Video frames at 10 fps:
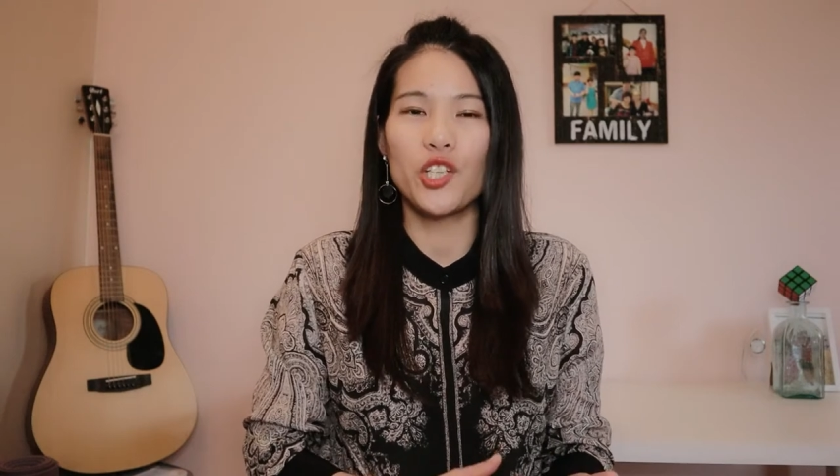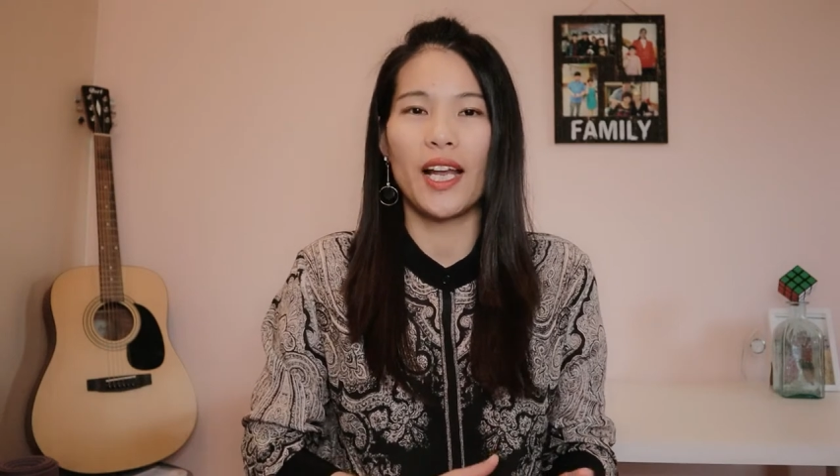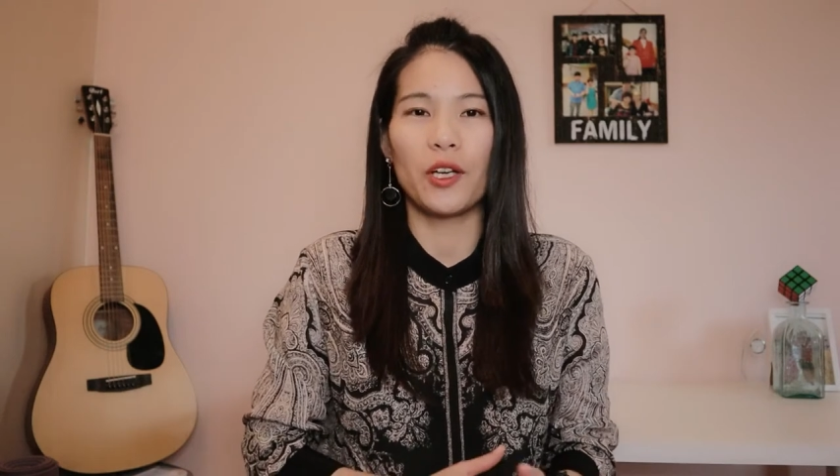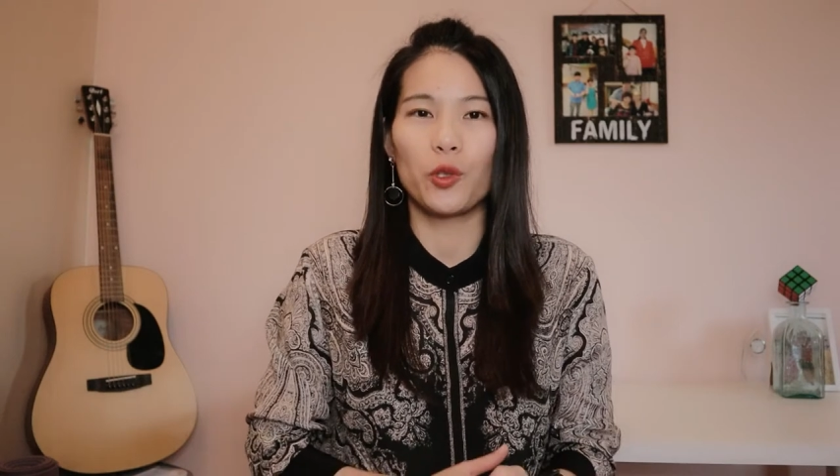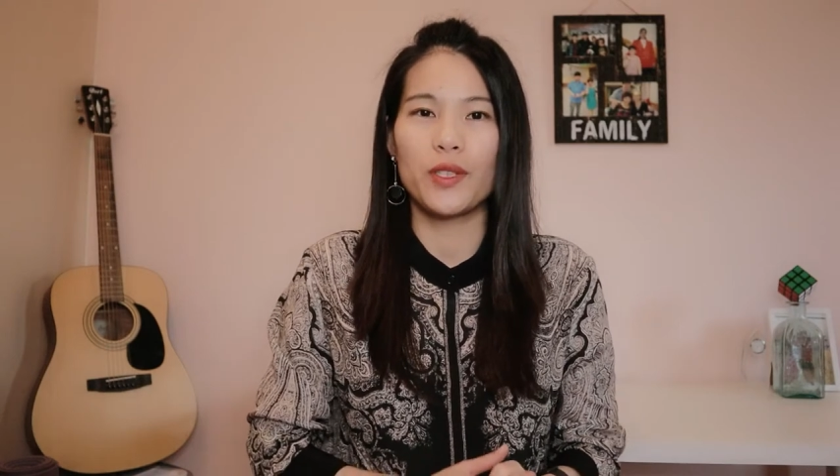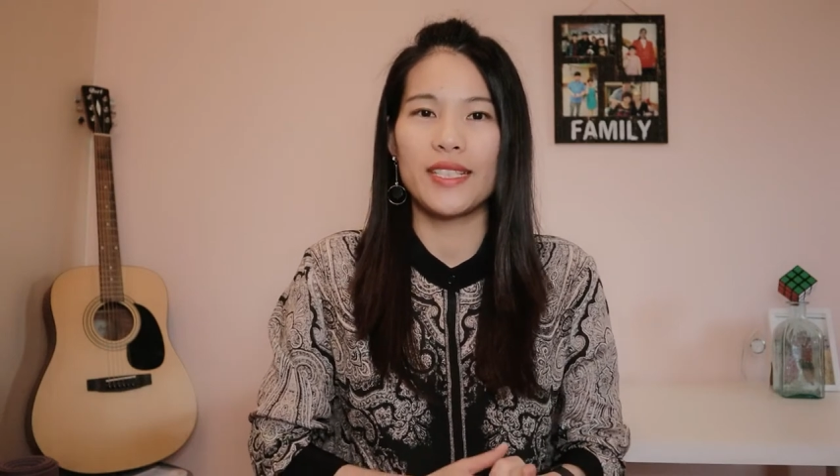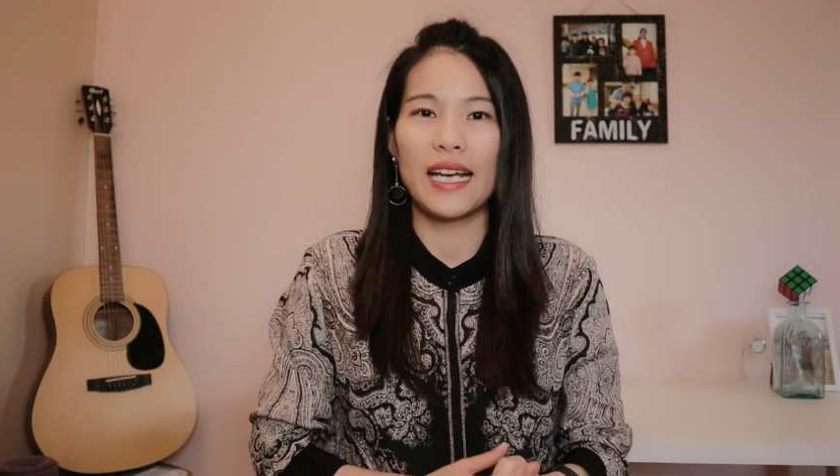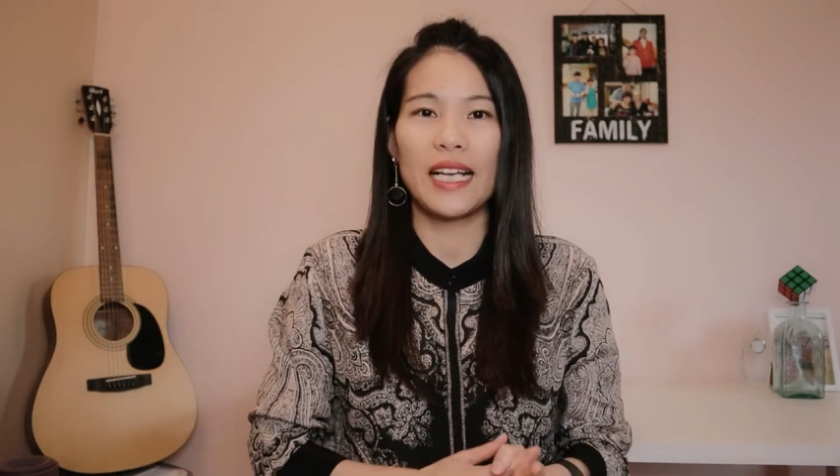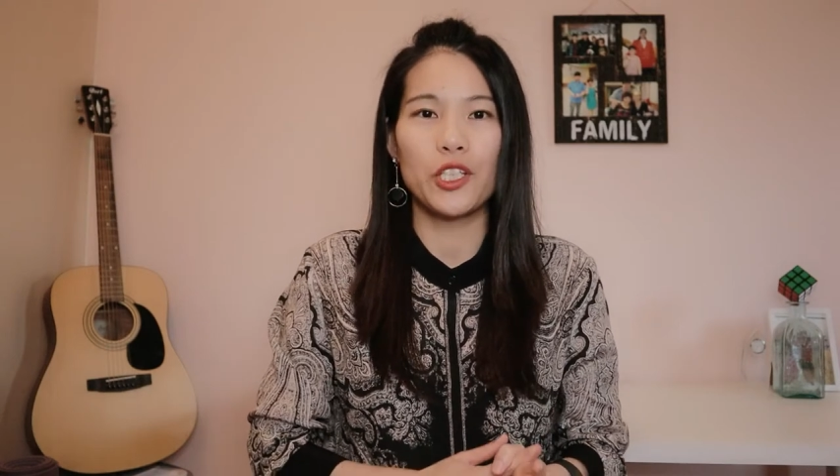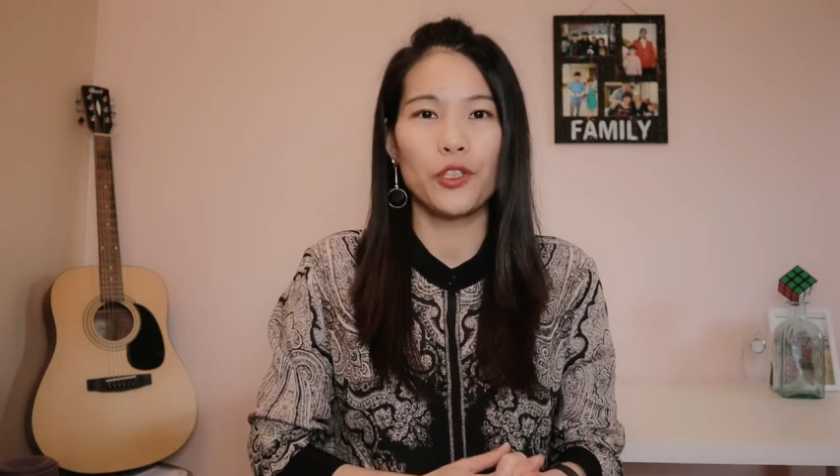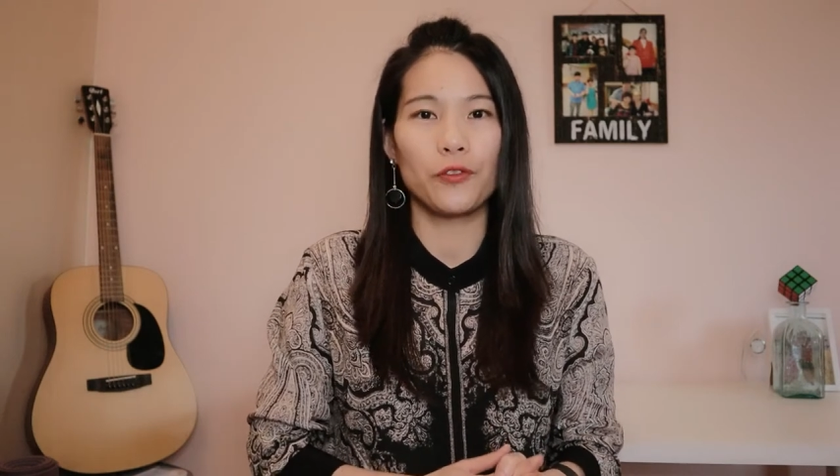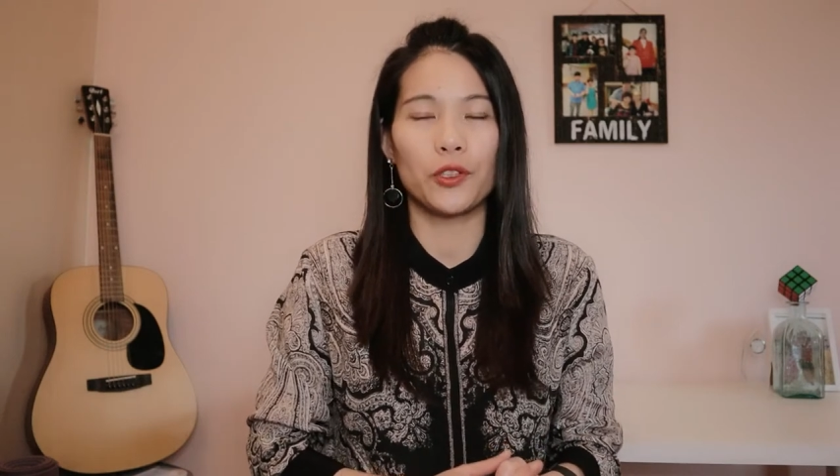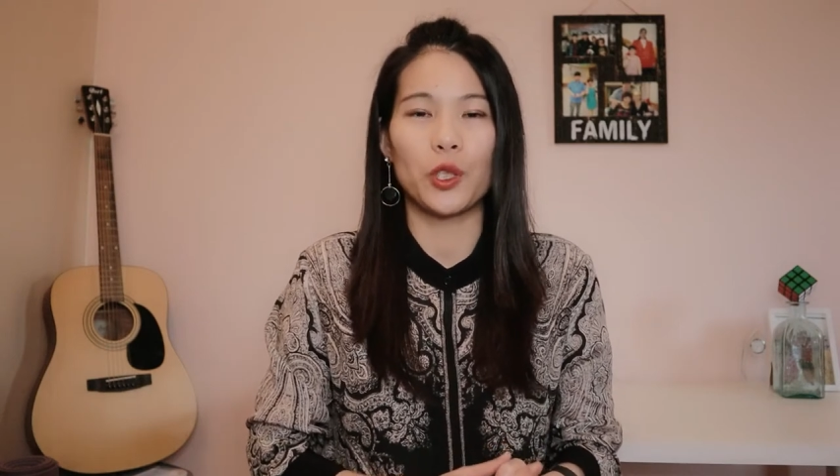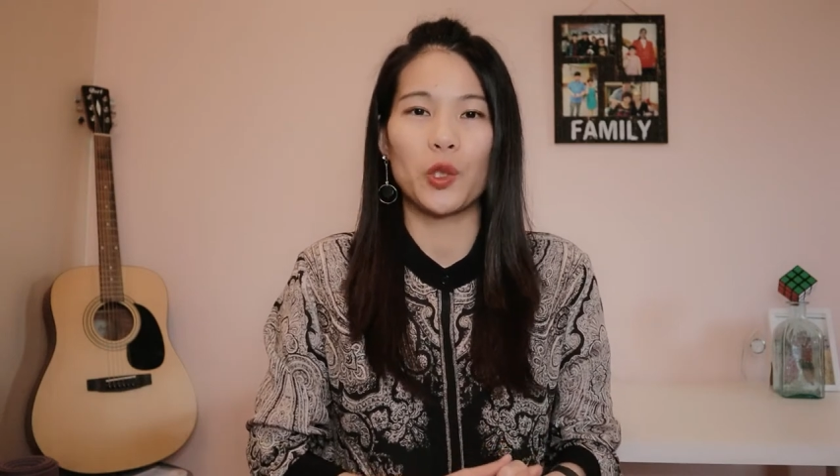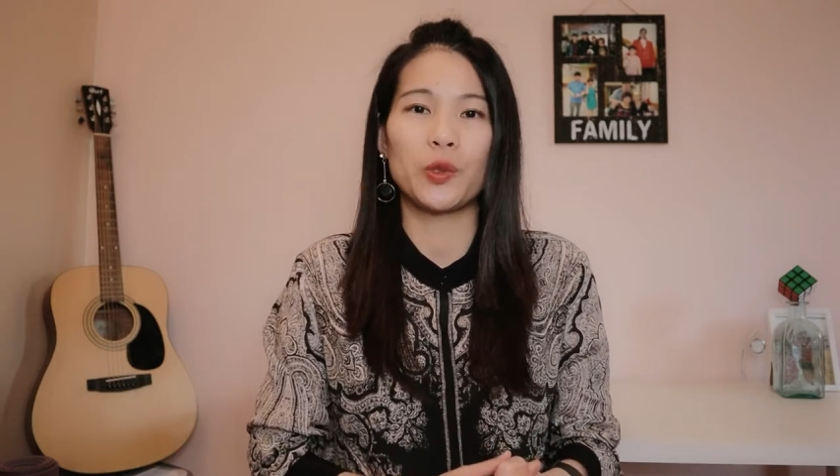这两个都是加拿大政
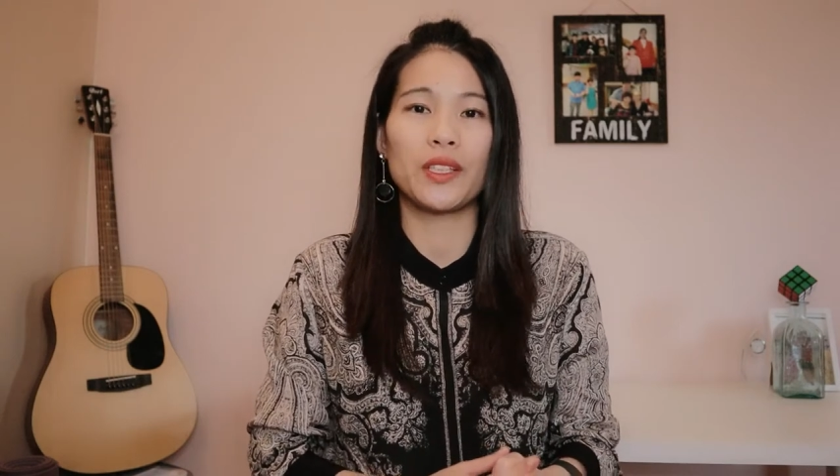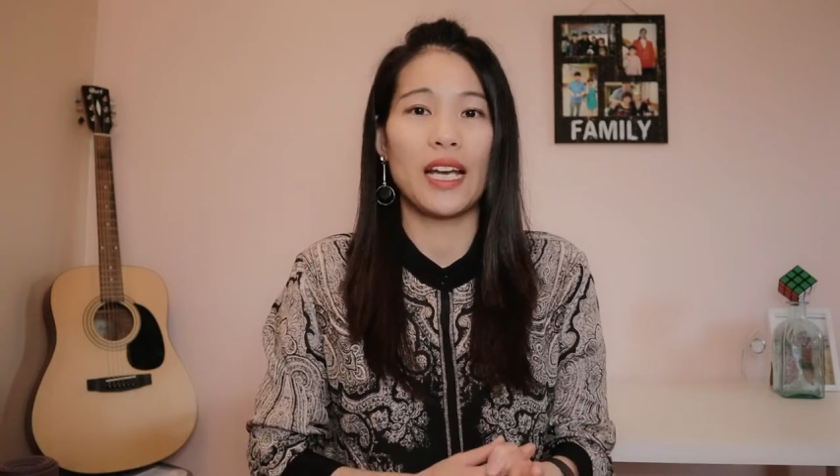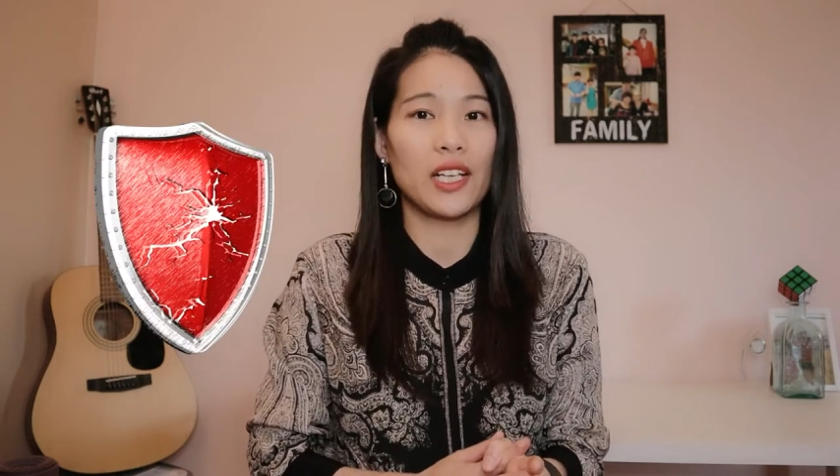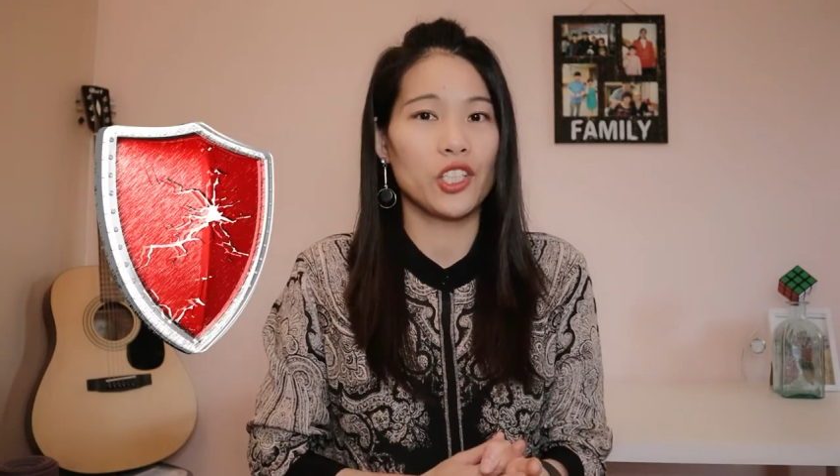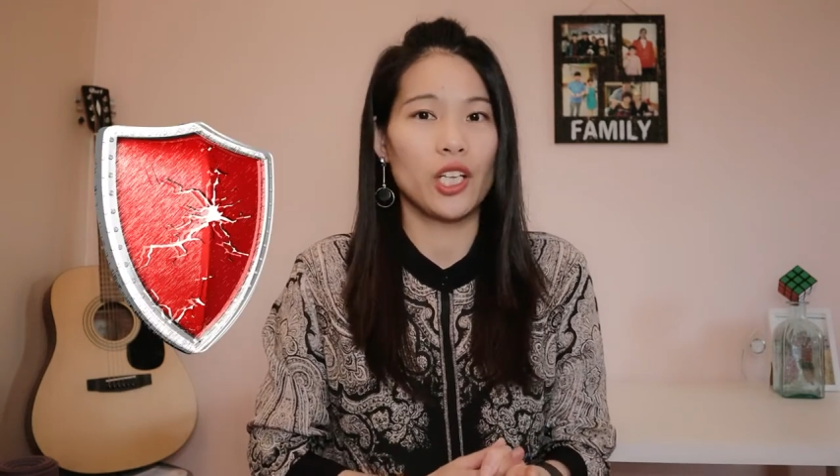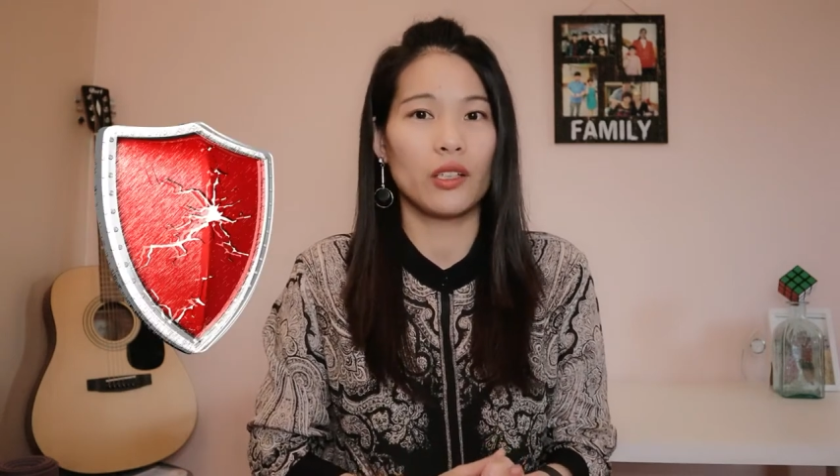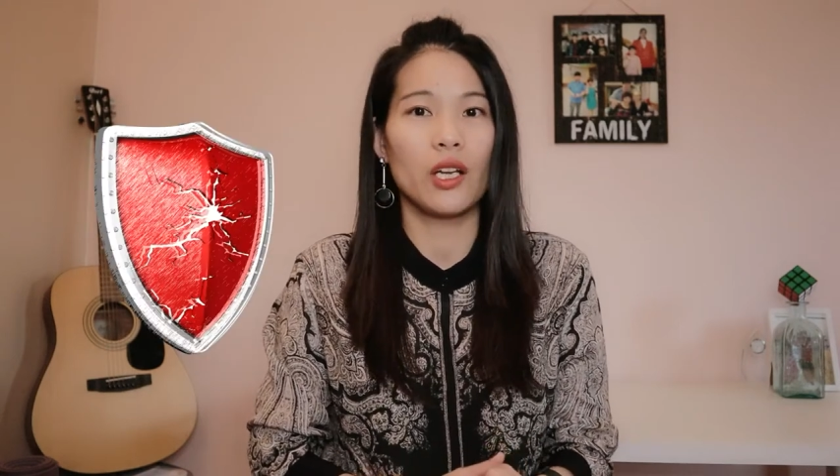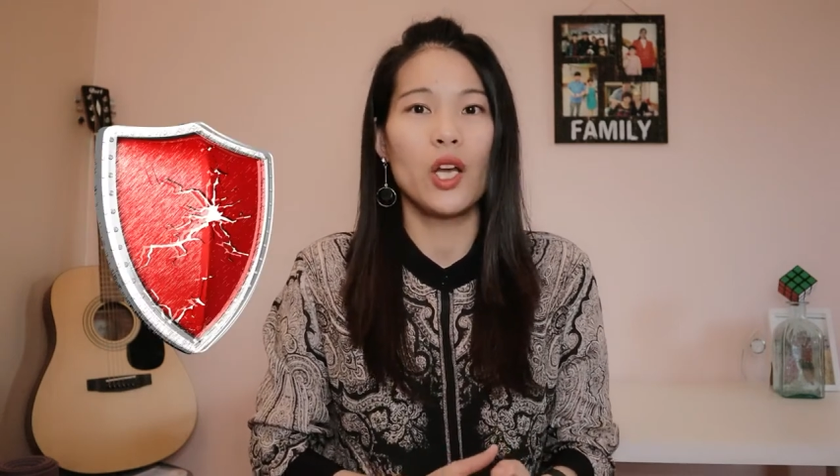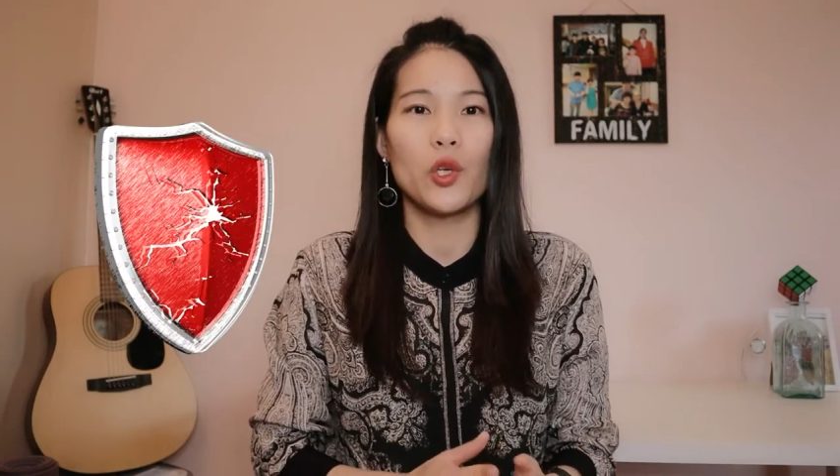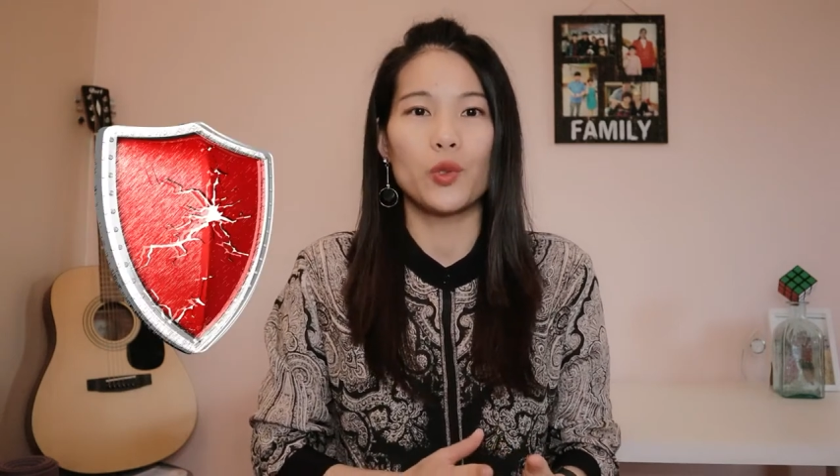府提供的 tax shield。